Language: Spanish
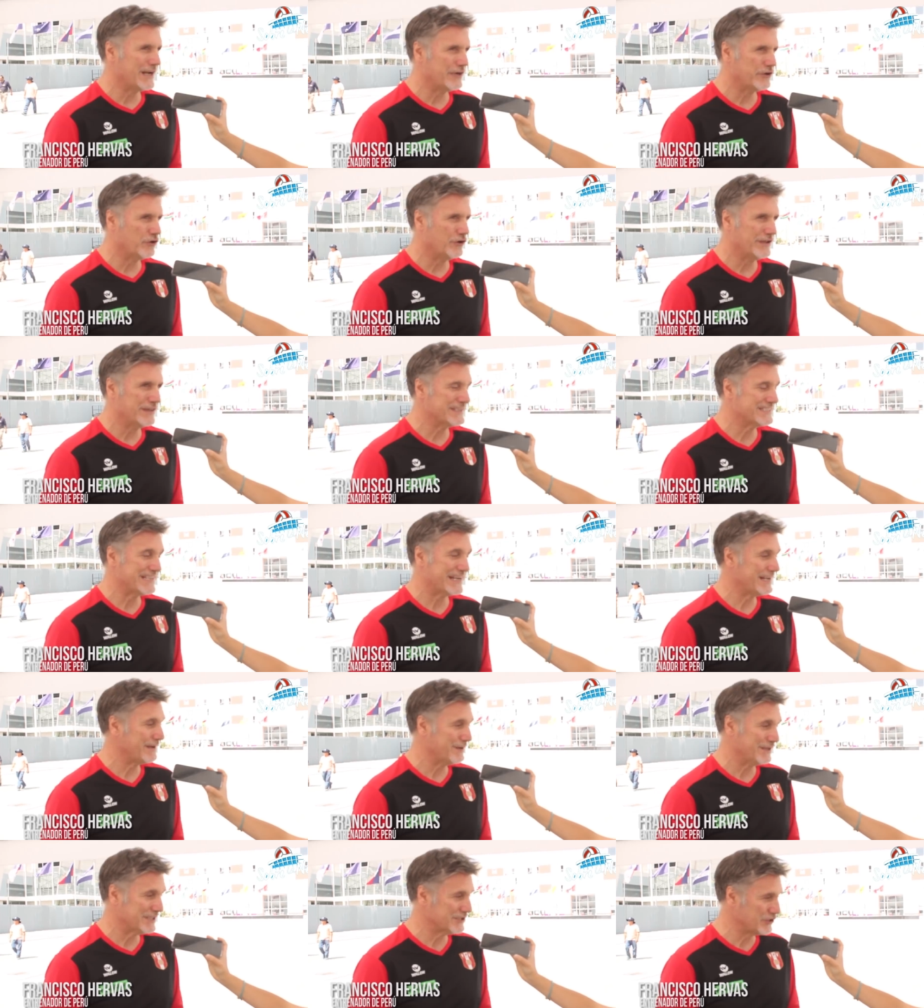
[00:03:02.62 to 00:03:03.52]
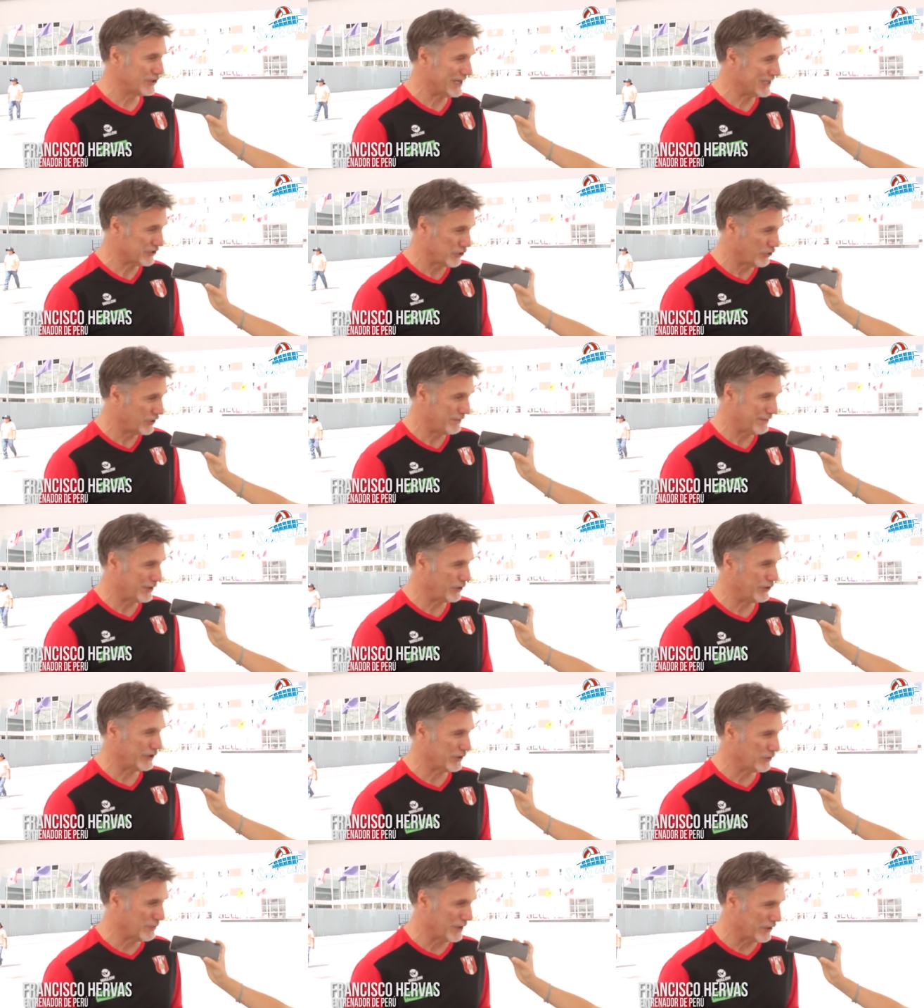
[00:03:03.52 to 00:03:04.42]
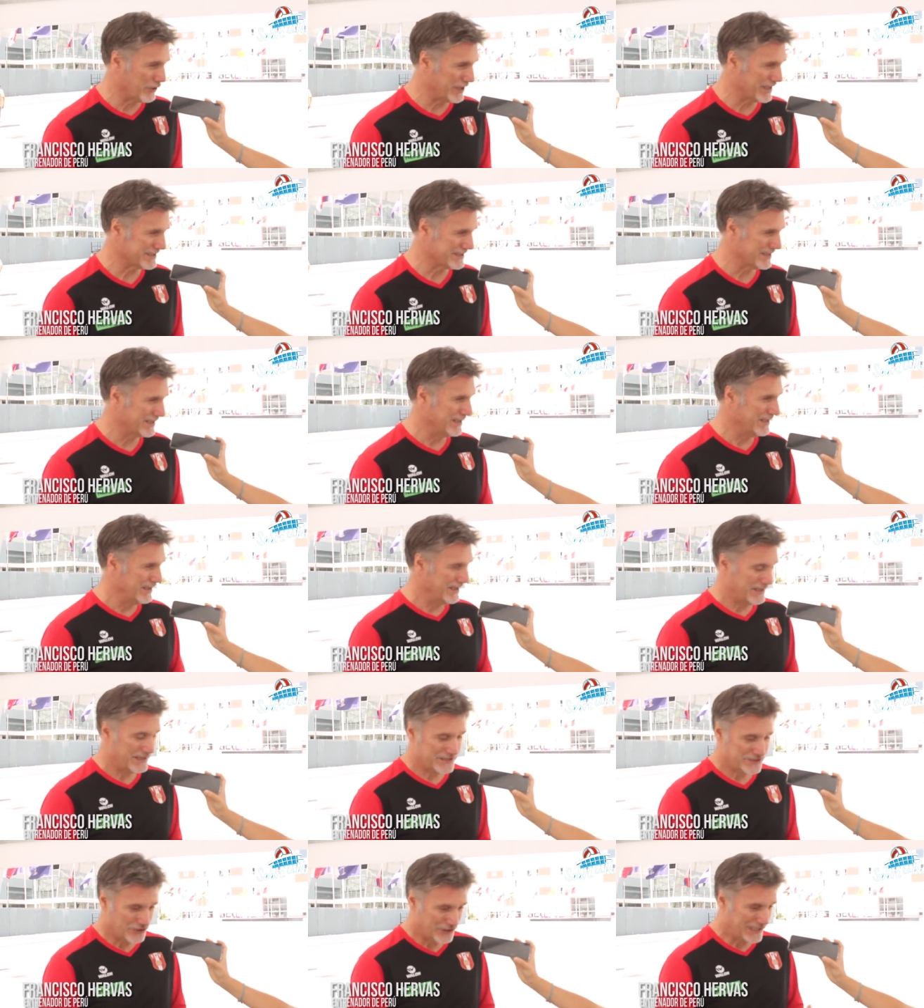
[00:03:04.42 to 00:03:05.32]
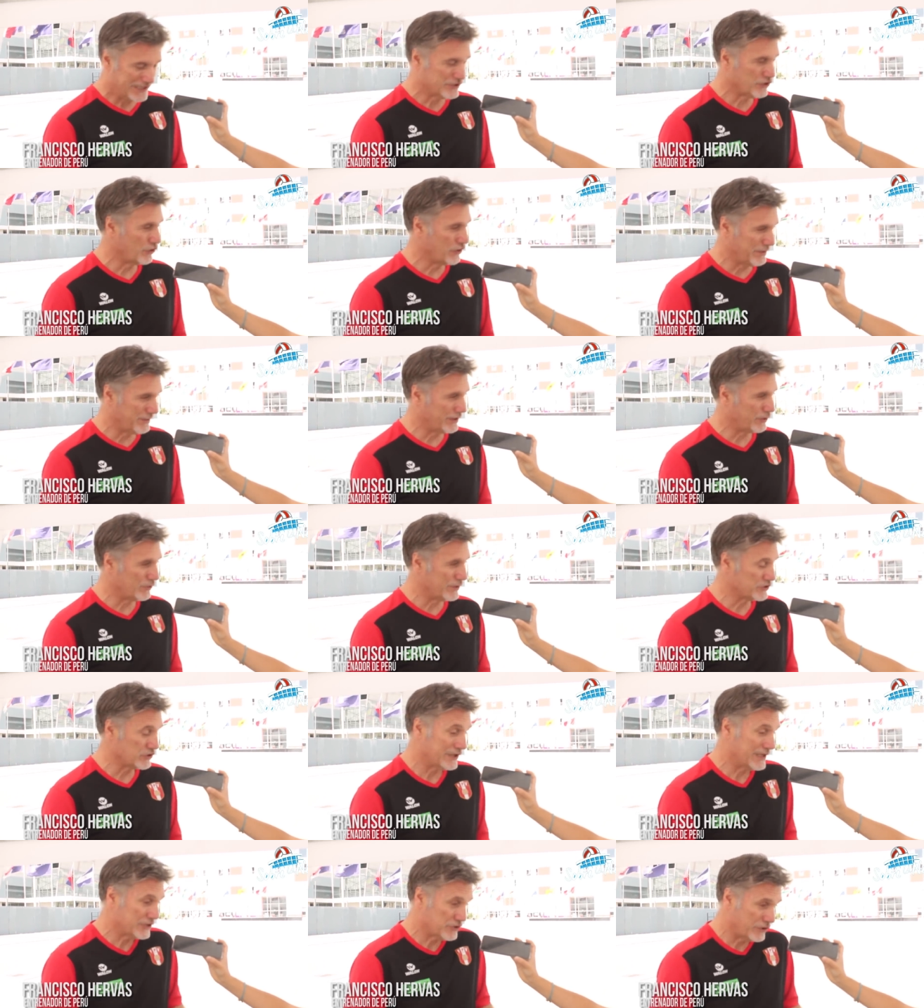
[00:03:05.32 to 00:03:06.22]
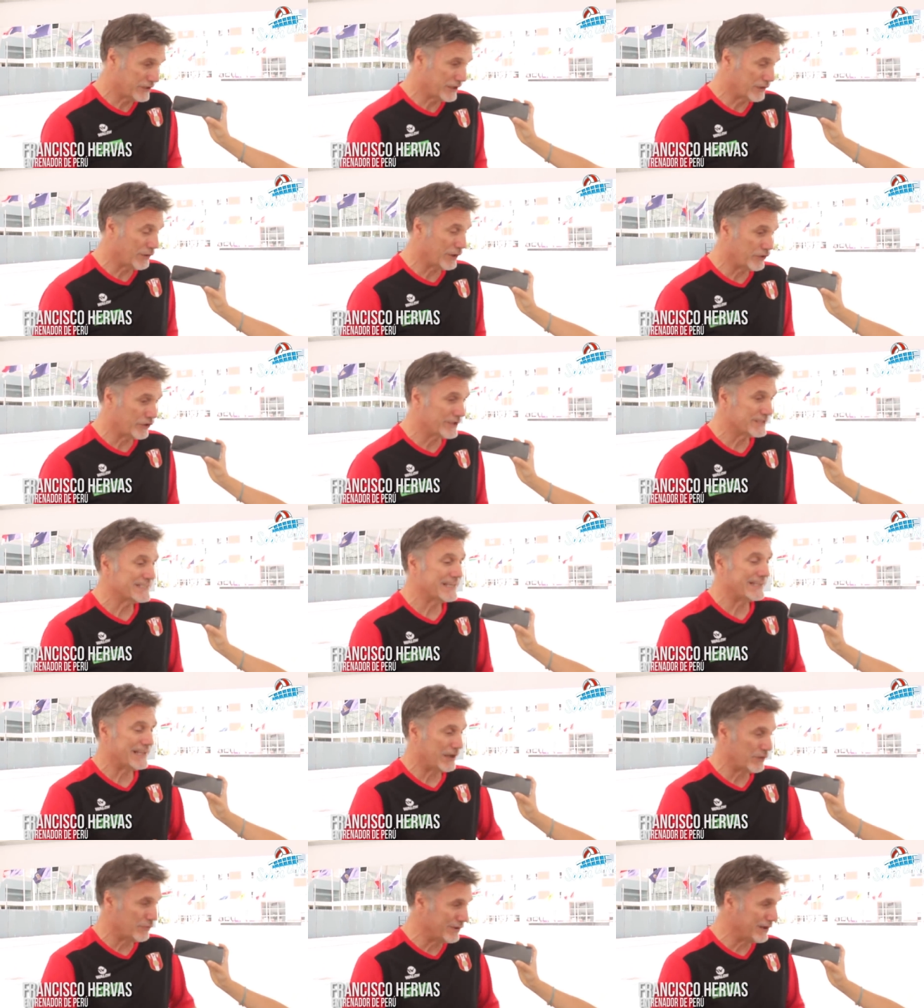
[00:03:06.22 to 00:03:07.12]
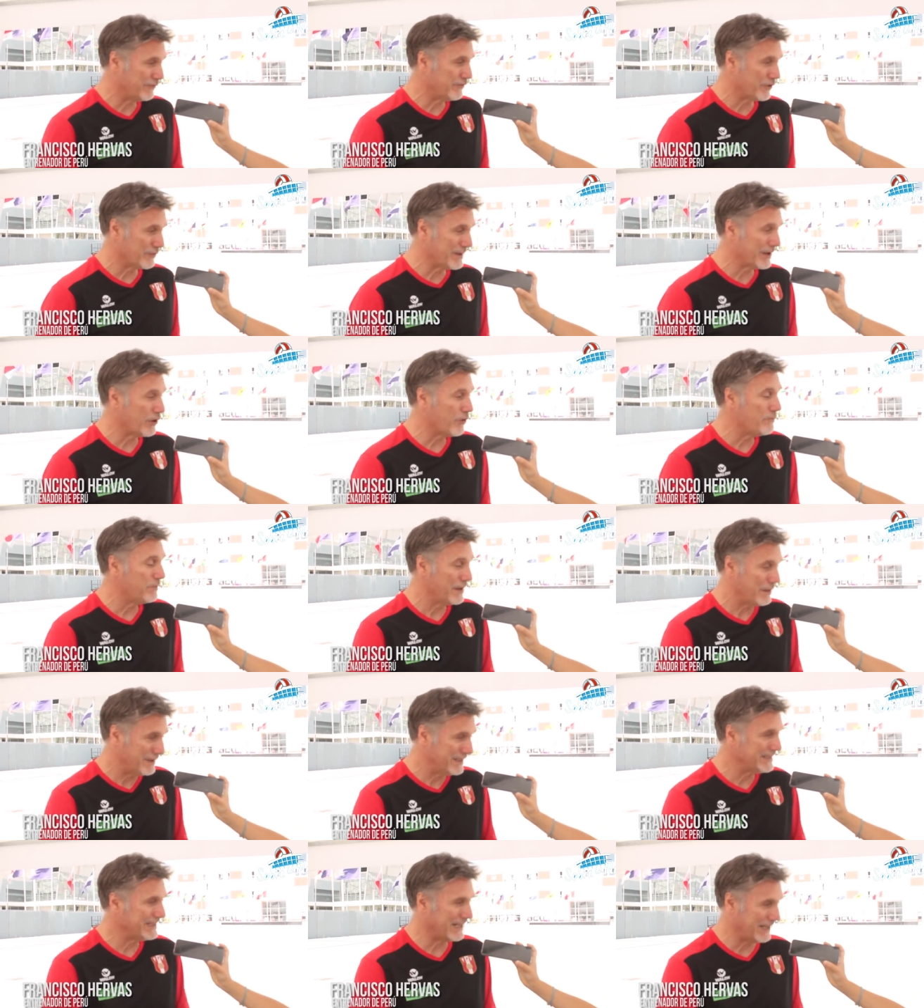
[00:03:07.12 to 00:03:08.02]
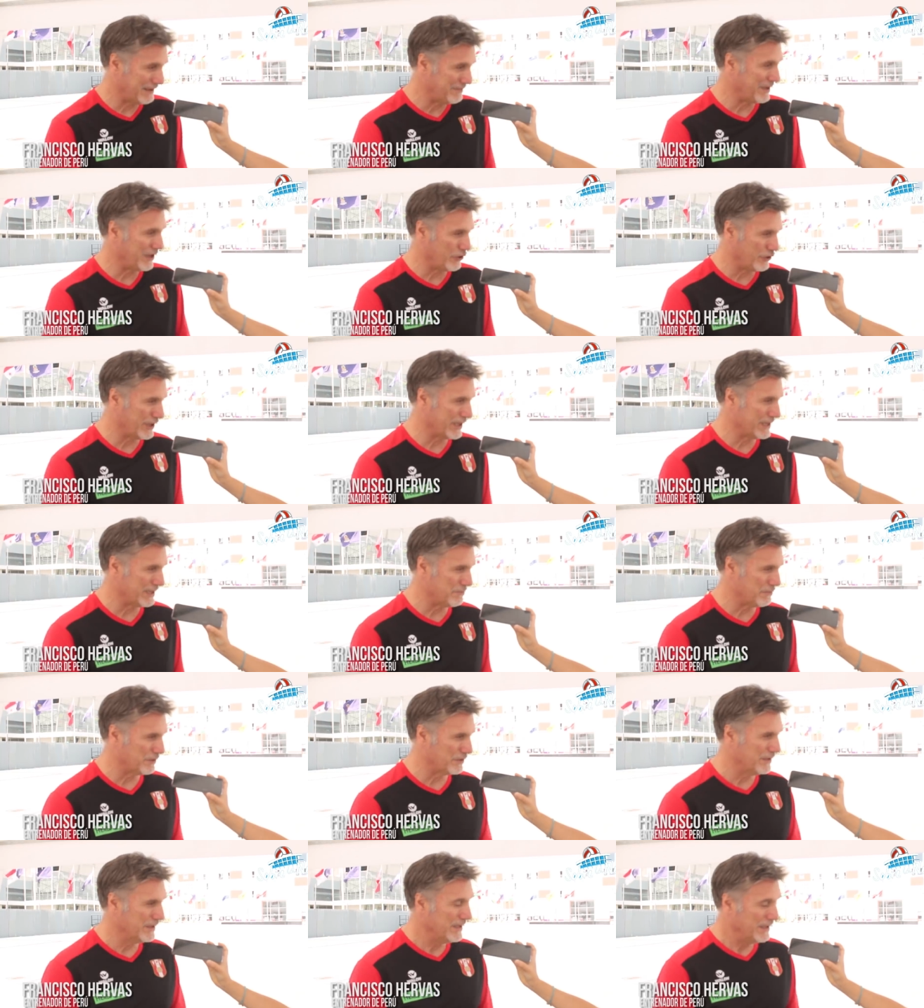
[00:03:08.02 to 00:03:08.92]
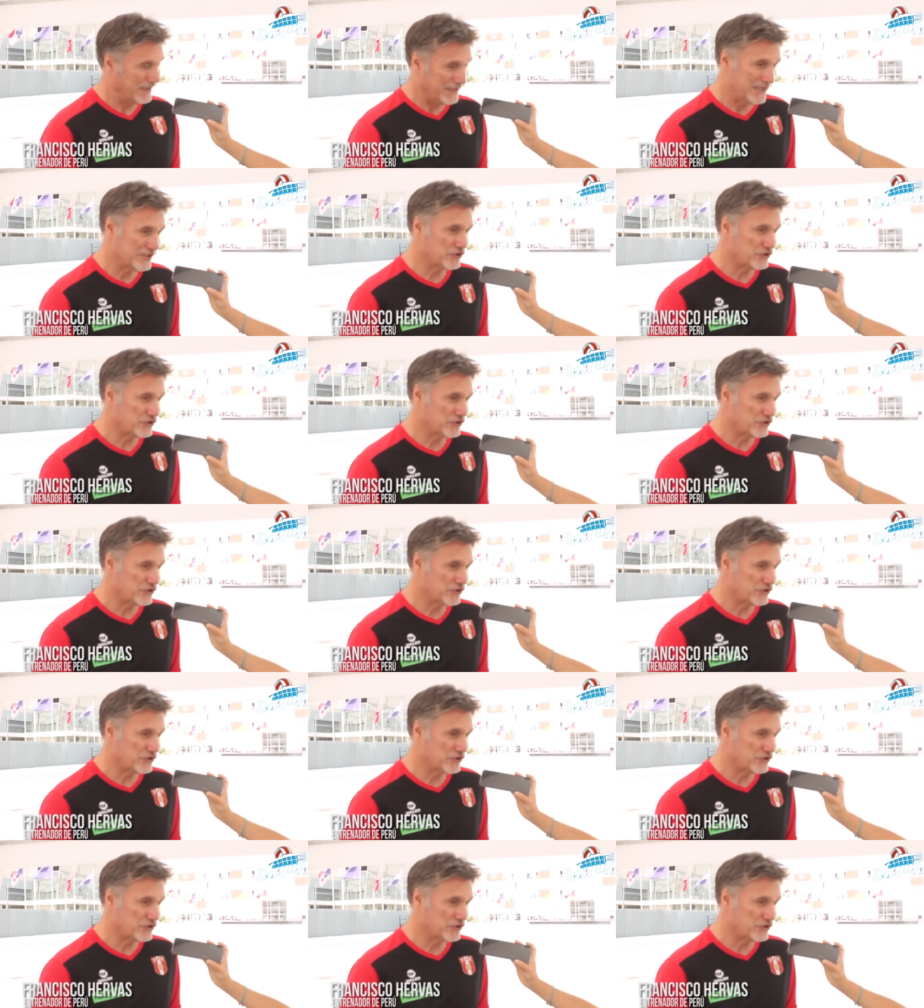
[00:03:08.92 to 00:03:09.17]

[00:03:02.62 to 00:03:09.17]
nacional no necesariamente son las 12 mejores jugadoras, eh, son las 12 mejores, son las 12 jugadoras que de alguna forma complementan el mejor equipo.